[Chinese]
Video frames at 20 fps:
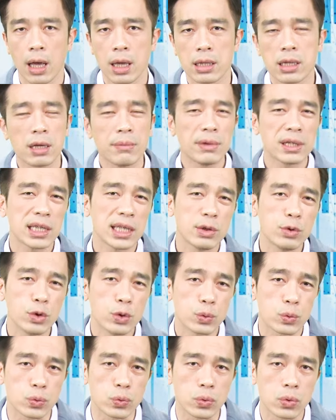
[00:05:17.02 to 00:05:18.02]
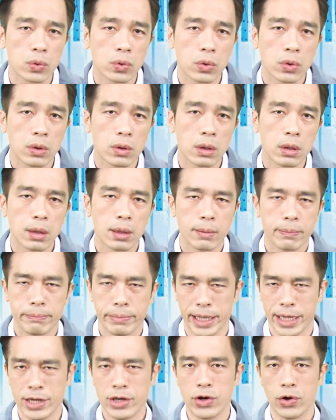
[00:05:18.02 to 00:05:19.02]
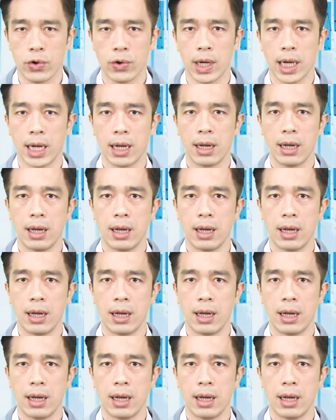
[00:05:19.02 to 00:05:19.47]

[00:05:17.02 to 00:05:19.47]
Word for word: 有没有低于 百分之五？ 没有啊。